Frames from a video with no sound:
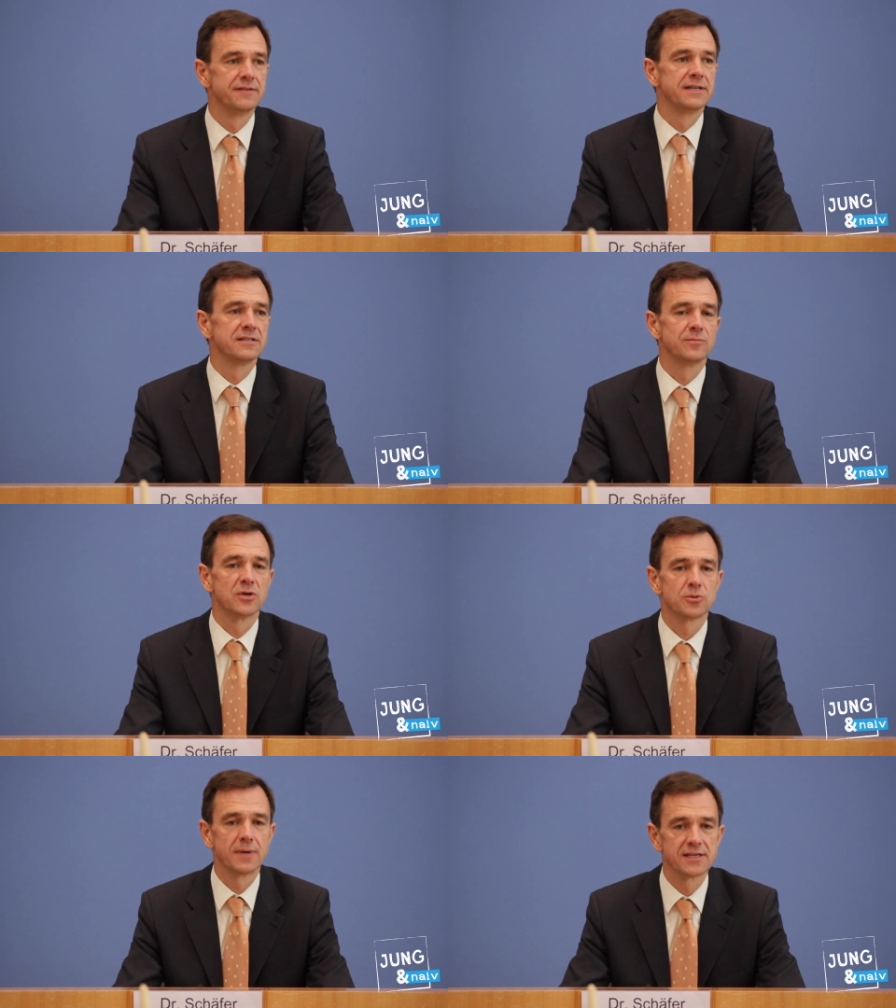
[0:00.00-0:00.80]
fällt es
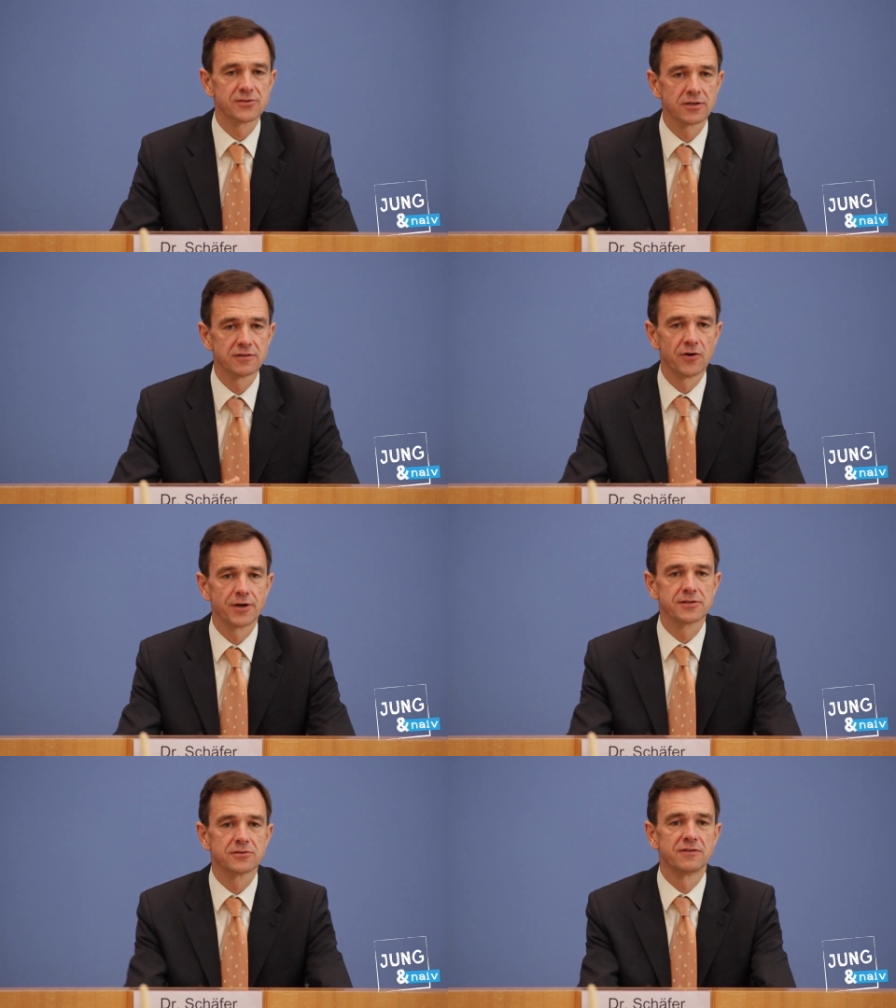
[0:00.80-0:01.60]
mir schwer, solche
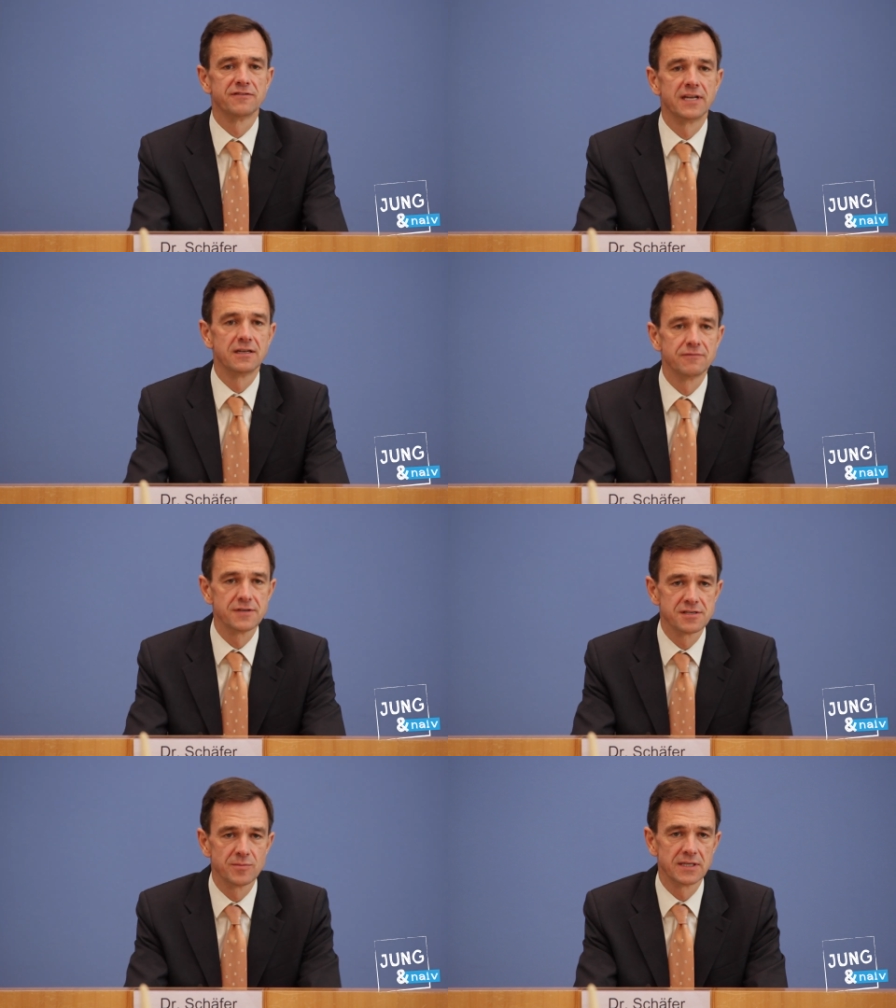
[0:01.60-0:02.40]
Worte zu verwenden,
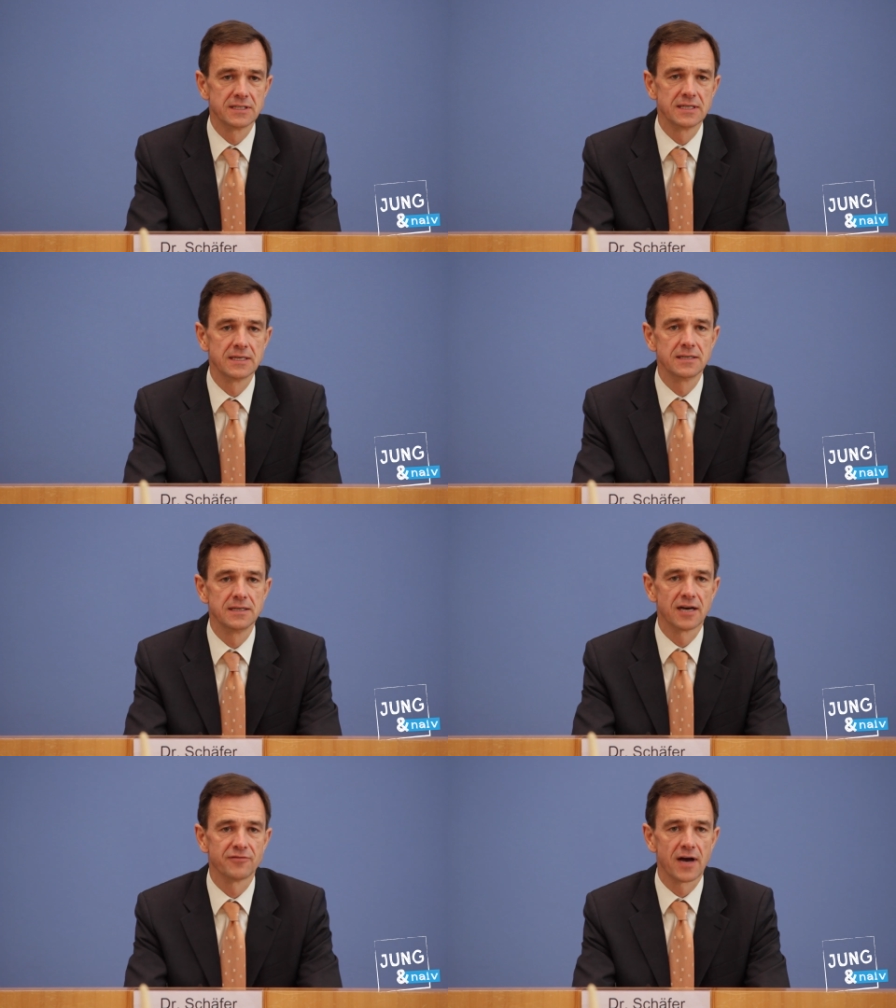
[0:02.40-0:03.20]
wie Sie mir die
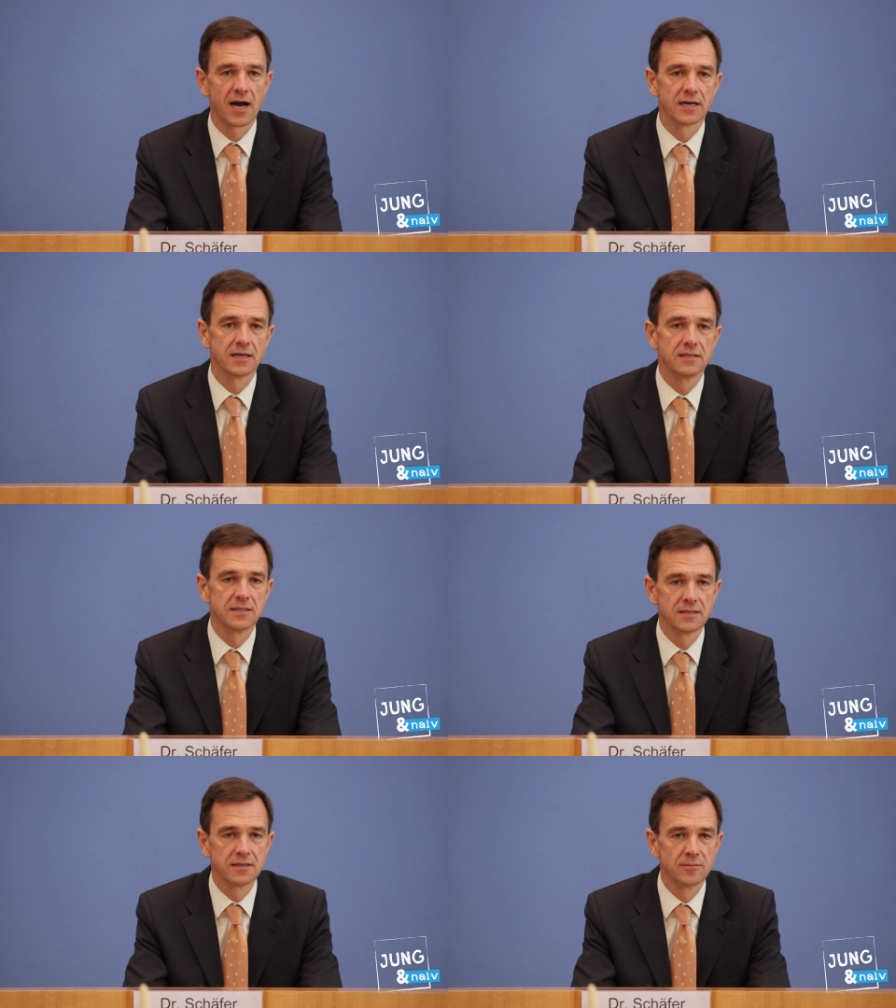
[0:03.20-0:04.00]
in Ihrer Frage in
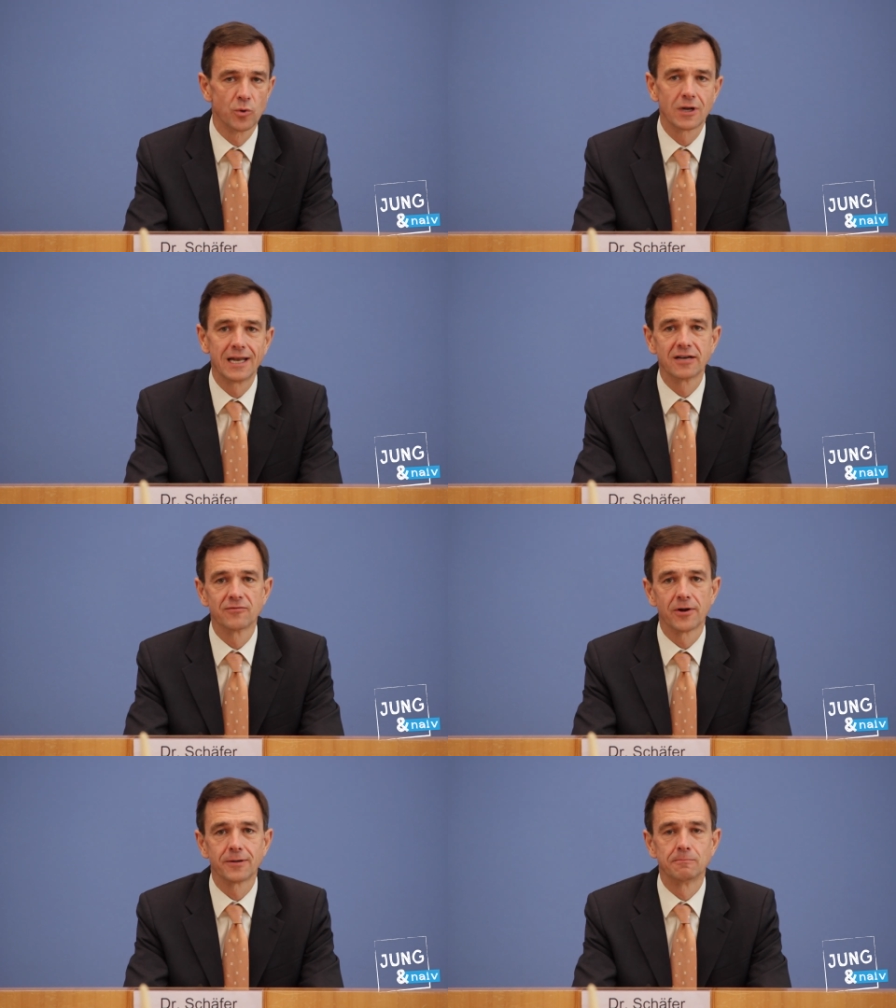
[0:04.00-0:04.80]
den Mund
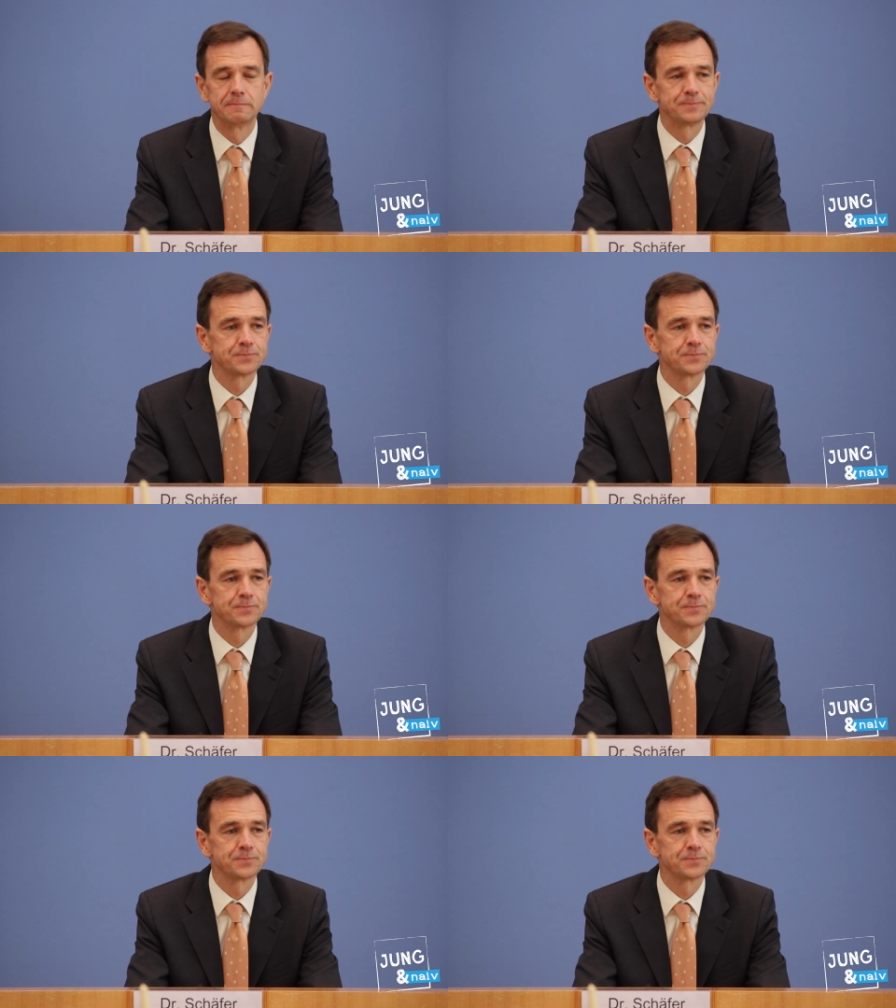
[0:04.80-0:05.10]
legen wollten.